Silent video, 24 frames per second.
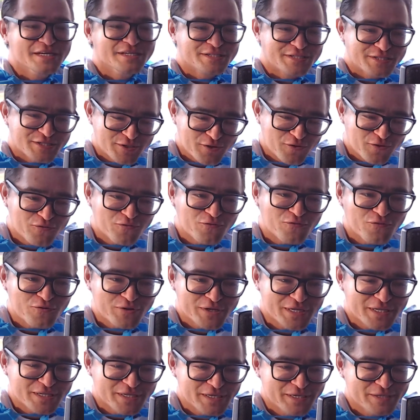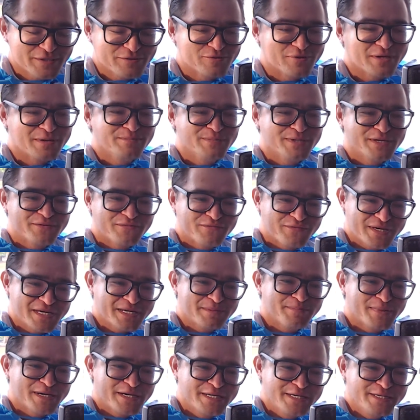Se eu for eleito, a minha verba